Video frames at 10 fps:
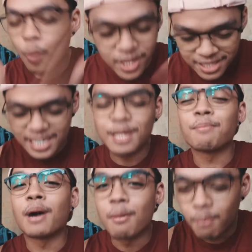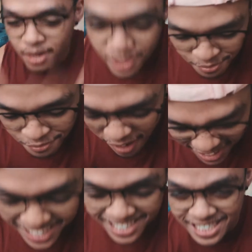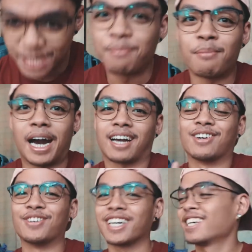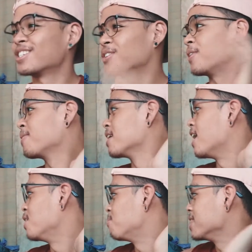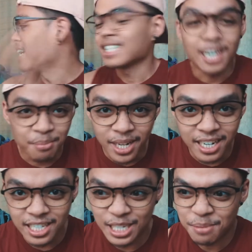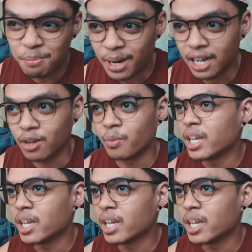what's in my motherfucking gym bag, okay? So, ano ba nasa laman ng gym bag ko?